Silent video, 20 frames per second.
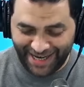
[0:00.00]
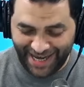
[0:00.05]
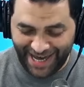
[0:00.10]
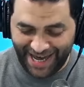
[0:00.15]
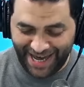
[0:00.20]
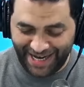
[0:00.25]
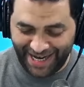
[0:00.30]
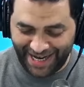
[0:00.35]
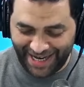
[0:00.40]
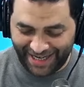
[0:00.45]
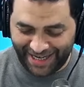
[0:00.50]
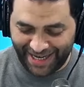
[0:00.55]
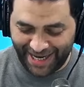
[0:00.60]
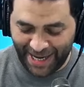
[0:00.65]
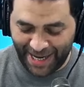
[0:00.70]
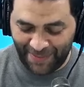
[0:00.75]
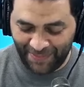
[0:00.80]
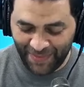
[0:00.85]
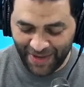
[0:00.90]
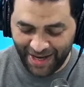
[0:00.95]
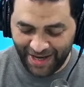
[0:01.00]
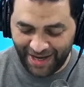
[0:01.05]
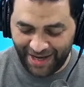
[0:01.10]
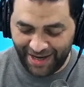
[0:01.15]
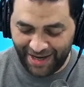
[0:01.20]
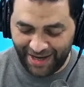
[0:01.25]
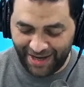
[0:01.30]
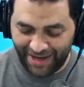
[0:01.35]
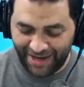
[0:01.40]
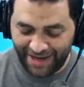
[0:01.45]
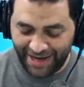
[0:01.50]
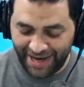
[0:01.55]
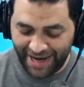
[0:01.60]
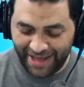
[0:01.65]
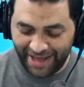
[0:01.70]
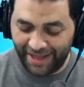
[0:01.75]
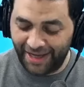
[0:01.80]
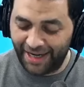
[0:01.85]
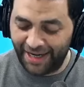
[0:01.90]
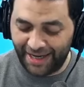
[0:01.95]
الحلقه آه،
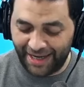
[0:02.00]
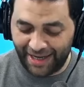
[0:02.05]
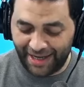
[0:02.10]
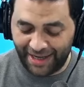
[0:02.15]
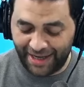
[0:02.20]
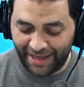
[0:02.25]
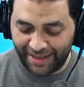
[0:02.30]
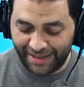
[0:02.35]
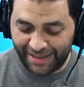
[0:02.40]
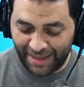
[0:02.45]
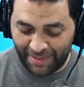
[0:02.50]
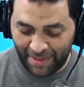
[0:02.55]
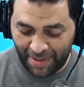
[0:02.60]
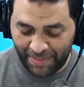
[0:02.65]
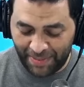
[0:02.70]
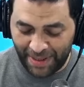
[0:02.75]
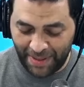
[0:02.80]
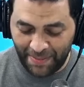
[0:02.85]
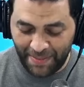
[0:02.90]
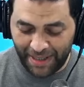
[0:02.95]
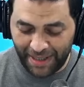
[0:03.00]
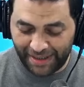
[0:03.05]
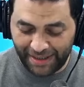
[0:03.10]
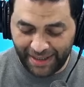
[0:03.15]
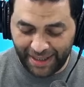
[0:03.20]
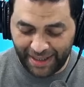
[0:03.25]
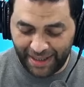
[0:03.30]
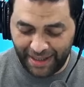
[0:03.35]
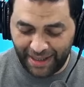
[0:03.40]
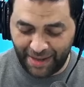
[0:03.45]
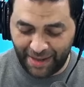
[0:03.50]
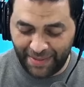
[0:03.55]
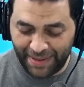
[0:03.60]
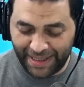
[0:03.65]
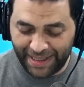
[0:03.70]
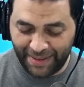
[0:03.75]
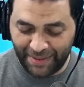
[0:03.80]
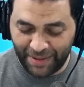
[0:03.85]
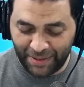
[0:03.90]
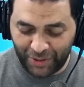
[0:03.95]
لهذا السبب تم اختيار هذا
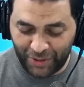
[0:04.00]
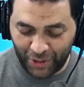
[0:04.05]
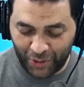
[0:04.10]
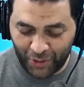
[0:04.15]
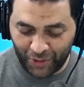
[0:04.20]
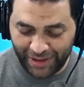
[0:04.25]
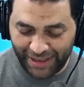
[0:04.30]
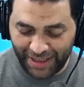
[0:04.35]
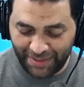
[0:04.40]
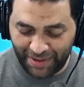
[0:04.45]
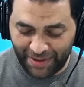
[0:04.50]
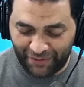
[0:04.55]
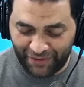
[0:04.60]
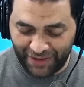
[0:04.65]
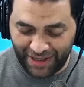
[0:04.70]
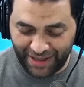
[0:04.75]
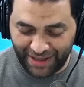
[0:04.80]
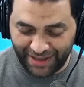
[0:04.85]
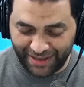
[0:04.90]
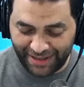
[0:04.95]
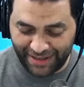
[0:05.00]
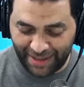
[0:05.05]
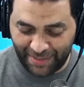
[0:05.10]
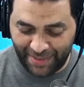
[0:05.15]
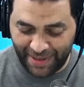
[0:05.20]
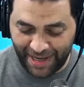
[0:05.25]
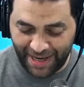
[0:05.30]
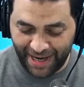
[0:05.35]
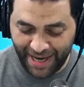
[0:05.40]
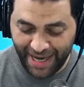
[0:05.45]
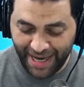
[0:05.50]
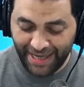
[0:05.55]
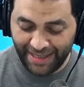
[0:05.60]
البرنامج باش يكون ديما في الصباح